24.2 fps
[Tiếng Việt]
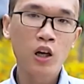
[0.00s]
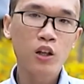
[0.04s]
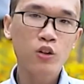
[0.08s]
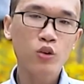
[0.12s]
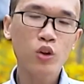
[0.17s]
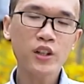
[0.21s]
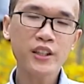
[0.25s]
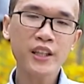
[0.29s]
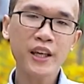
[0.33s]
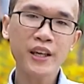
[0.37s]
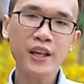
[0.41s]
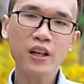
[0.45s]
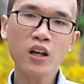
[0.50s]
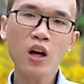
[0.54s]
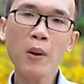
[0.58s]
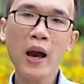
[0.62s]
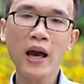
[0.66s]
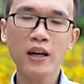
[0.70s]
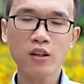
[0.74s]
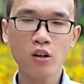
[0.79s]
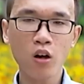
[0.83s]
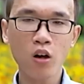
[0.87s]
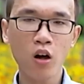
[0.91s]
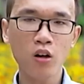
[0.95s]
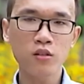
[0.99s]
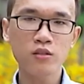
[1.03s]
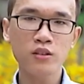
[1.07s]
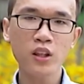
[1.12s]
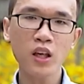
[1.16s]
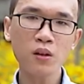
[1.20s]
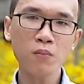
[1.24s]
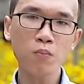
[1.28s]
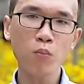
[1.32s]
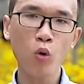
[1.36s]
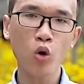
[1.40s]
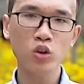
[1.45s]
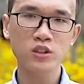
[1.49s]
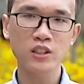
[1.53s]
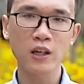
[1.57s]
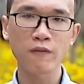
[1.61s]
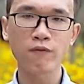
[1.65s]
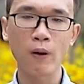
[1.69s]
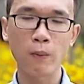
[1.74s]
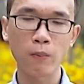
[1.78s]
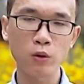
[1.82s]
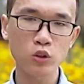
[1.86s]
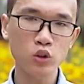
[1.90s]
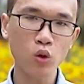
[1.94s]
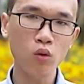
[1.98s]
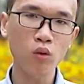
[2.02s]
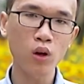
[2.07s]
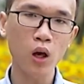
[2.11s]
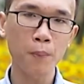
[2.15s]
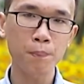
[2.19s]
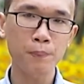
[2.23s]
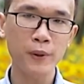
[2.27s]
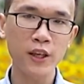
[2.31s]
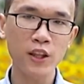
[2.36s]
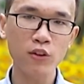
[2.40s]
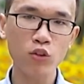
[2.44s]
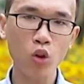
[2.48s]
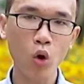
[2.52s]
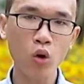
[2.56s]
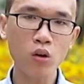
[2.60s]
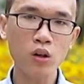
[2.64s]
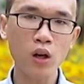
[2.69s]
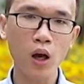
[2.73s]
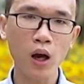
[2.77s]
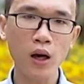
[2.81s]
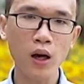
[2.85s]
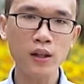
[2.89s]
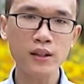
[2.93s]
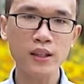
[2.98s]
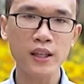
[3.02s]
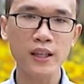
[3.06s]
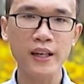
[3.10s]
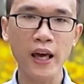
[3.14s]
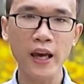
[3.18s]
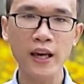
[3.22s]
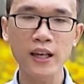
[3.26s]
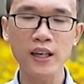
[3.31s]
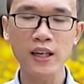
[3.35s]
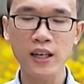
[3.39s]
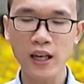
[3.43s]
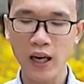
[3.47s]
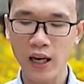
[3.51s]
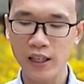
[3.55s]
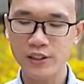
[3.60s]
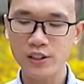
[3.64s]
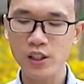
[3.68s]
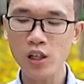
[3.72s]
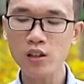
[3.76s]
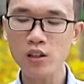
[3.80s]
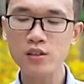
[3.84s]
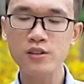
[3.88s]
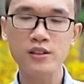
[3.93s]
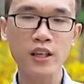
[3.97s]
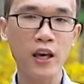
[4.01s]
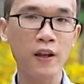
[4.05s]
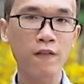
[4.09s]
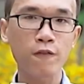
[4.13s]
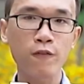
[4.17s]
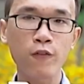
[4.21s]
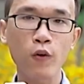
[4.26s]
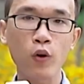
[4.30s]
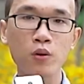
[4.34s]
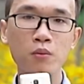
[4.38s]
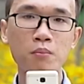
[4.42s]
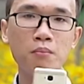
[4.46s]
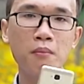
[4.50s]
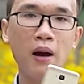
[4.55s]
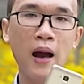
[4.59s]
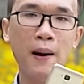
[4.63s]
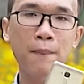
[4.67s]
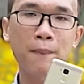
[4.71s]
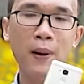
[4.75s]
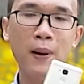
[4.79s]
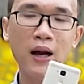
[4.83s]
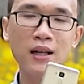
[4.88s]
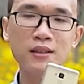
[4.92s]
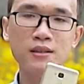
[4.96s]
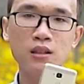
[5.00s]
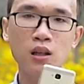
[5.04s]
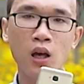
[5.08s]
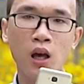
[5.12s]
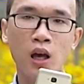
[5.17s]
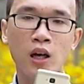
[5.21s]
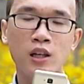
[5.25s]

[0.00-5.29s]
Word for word: Tuy nhiên nếu các bạn còn thích một sản phẩm có dung lượng pin tốt nữa thì đây là chiếc Zenfone 3 Max.